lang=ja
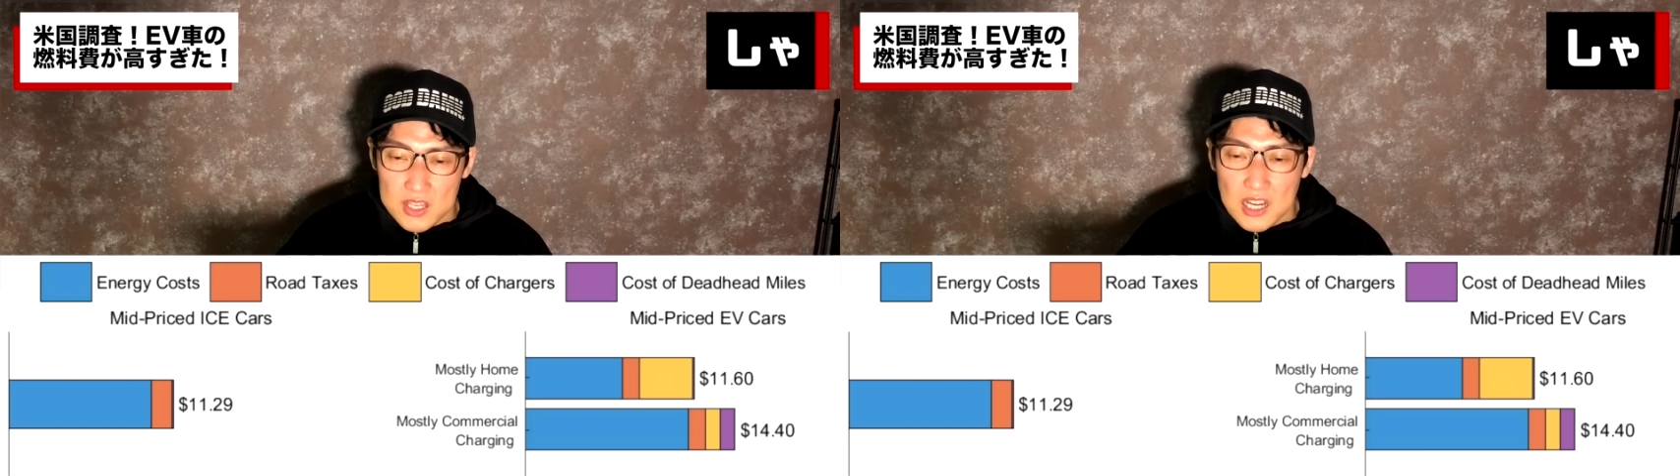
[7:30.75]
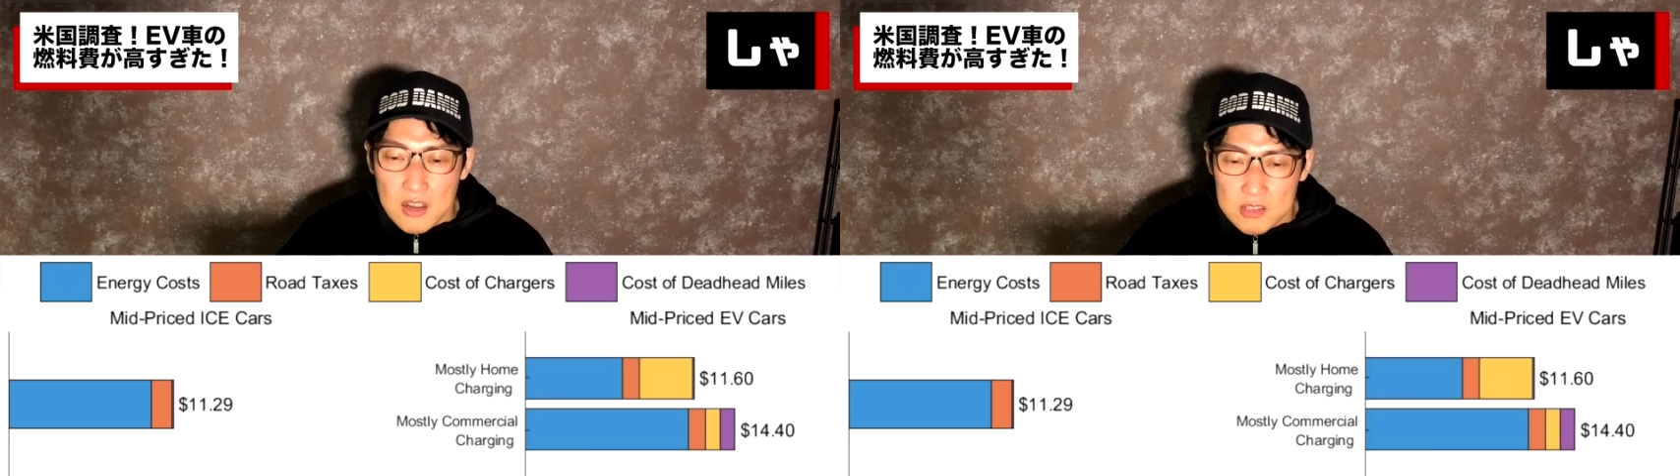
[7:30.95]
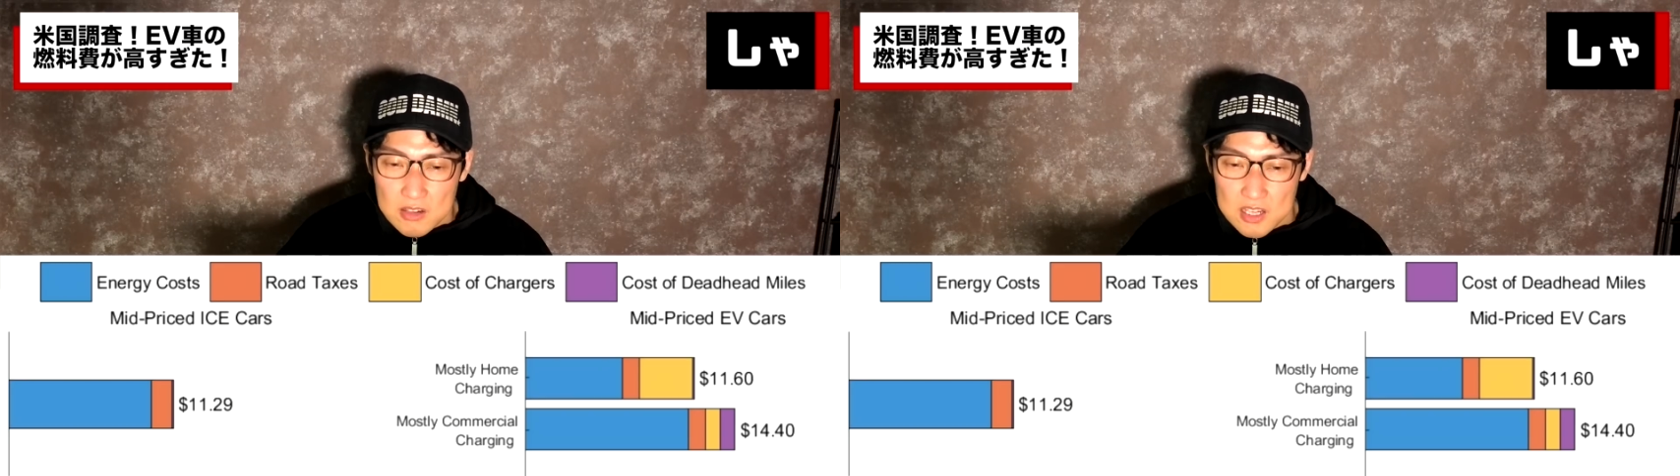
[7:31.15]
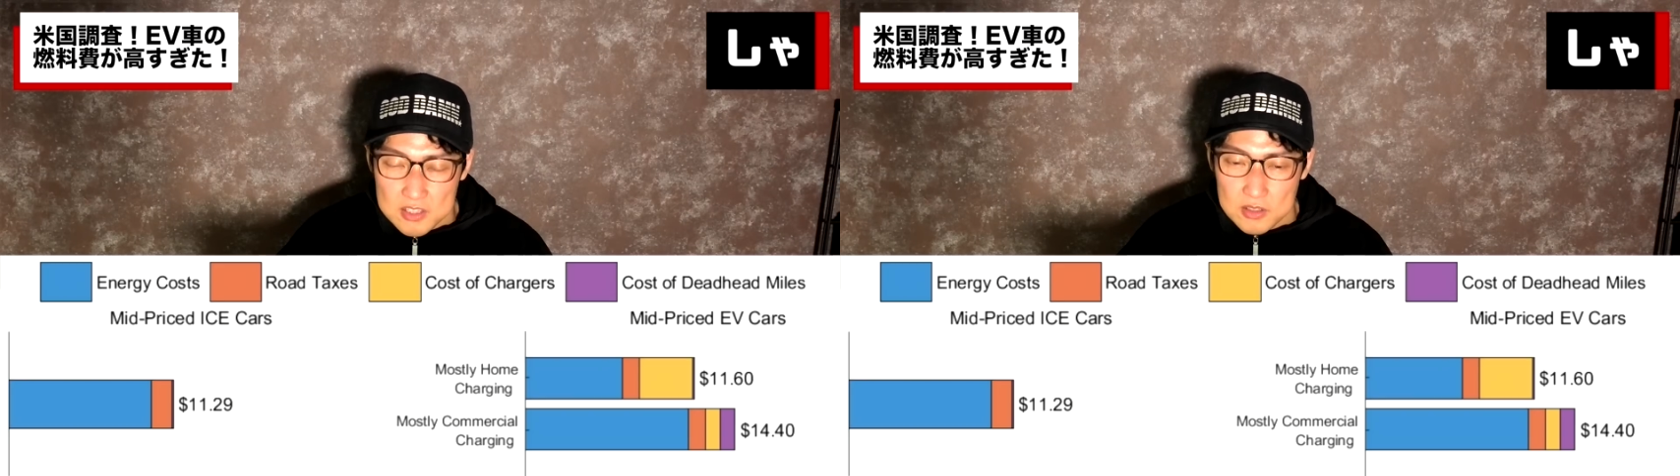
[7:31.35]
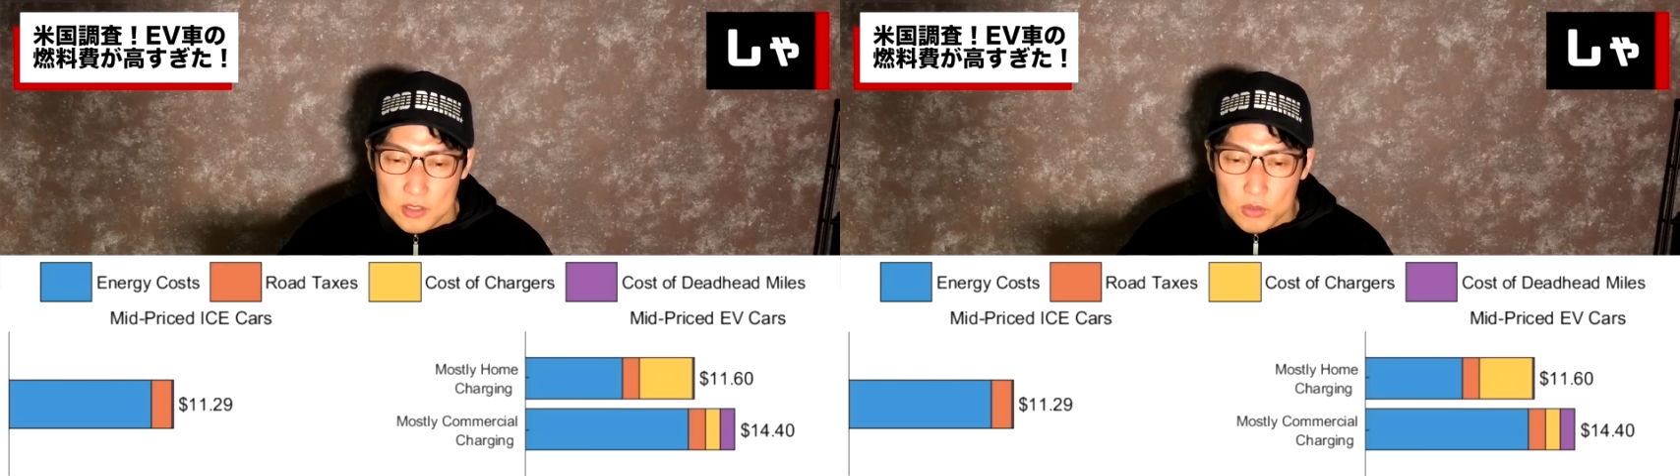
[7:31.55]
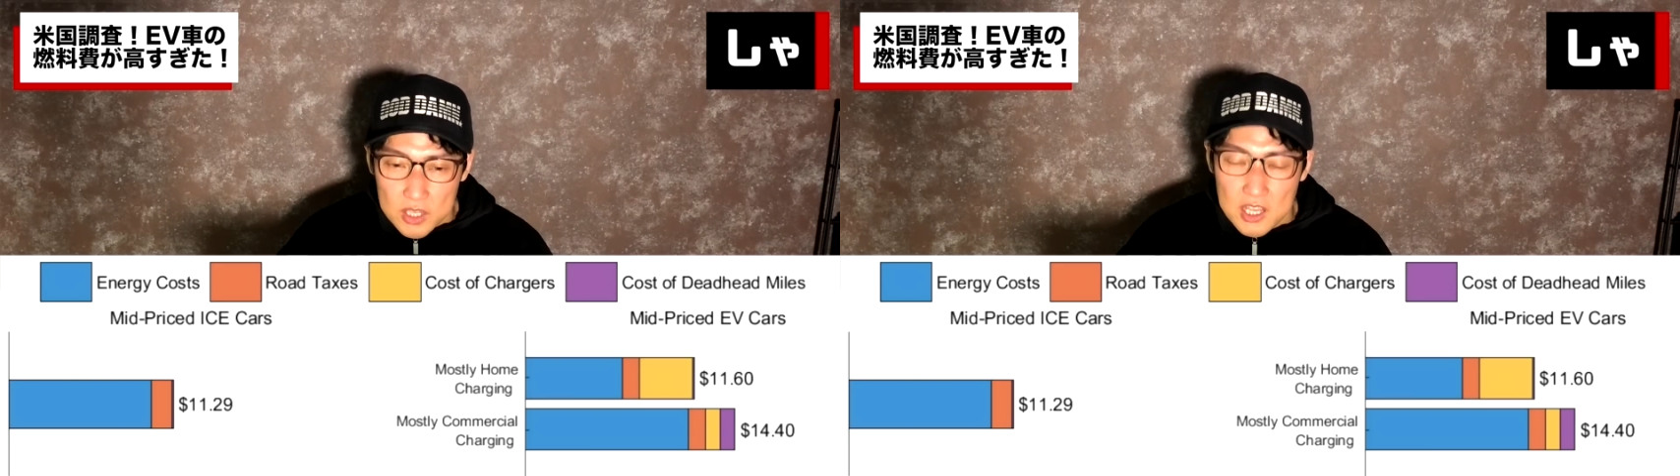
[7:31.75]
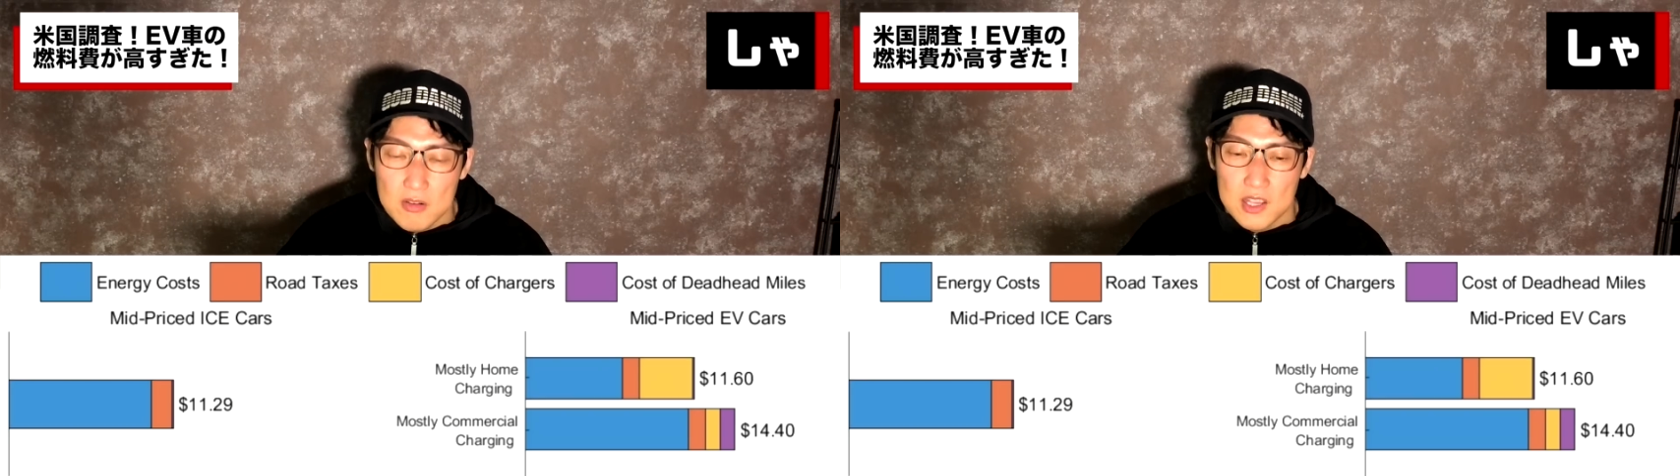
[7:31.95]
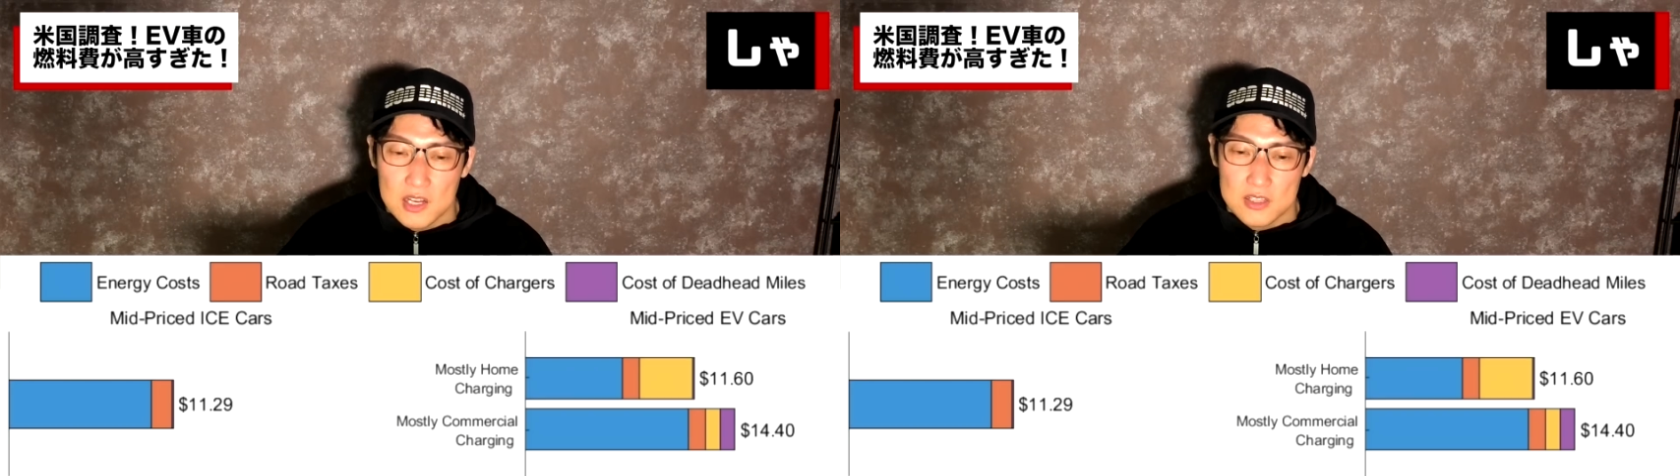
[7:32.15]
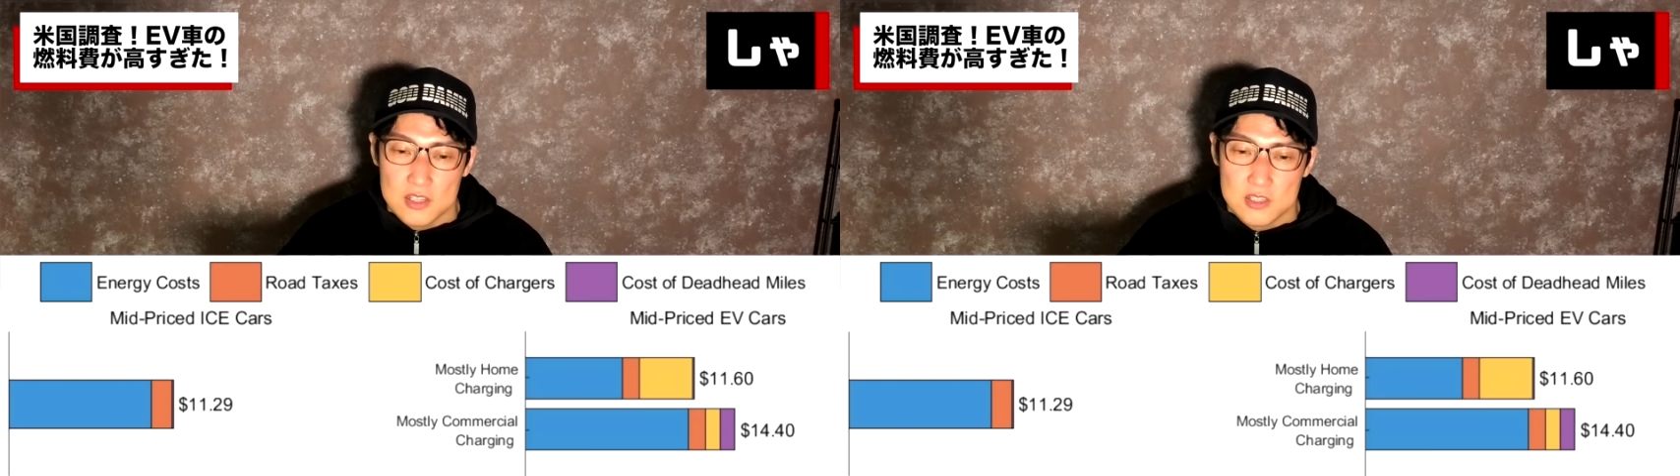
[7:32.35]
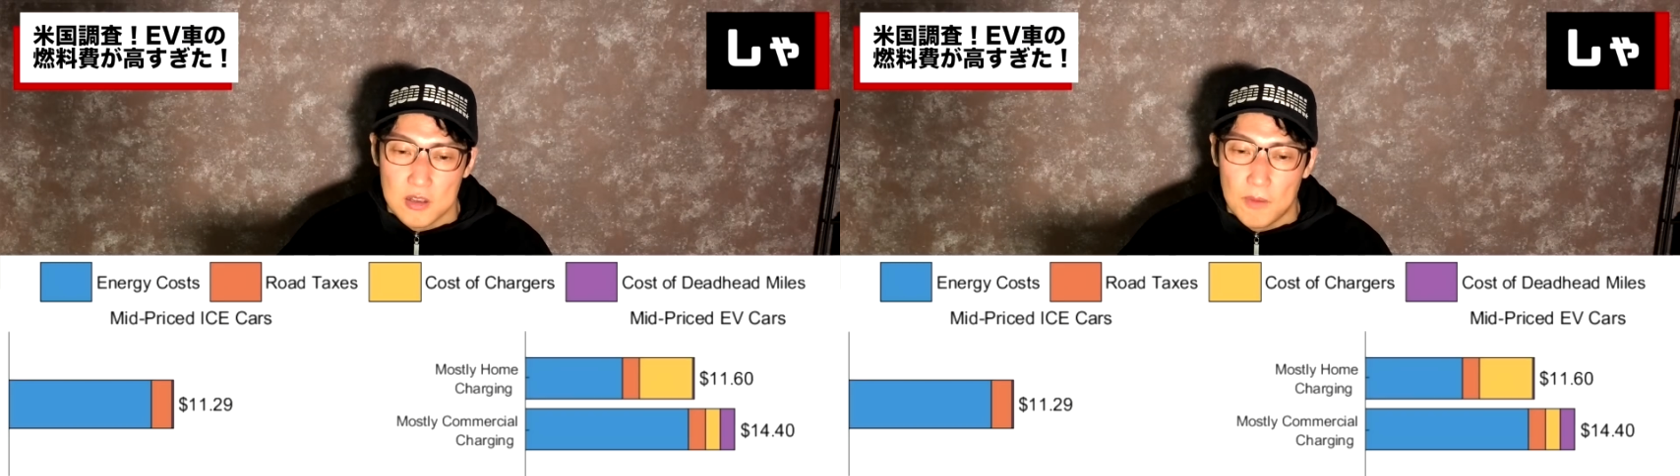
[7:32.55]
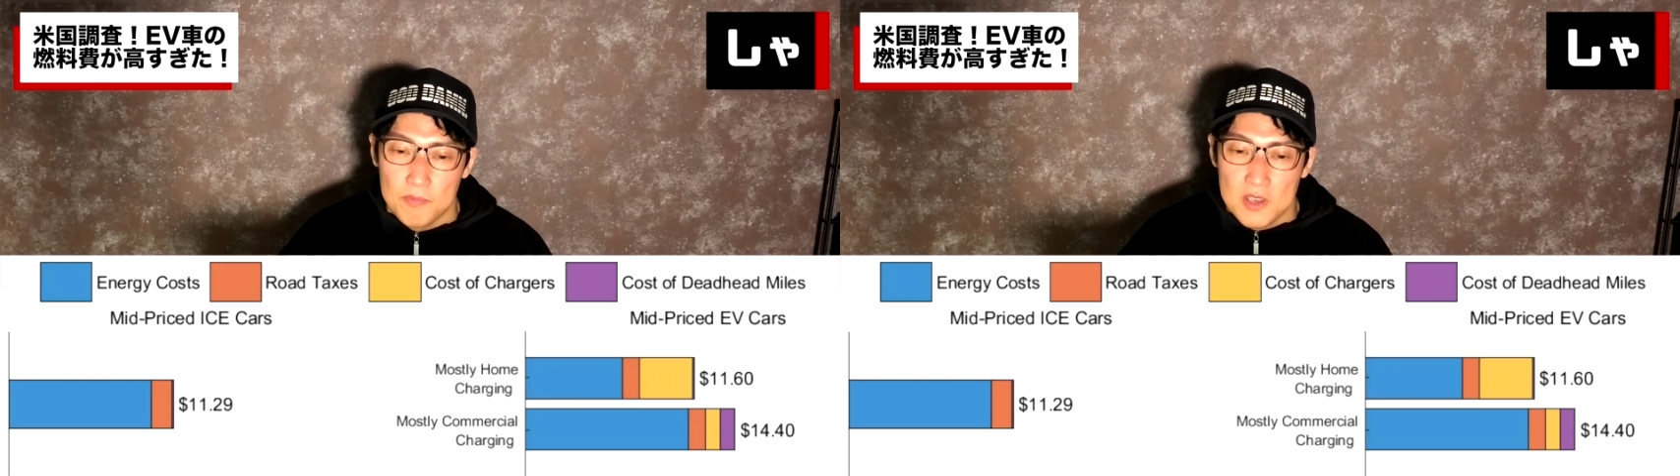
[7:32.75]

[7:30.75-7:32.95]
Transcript: 高くなるはずってことは言えるわけなんですよ。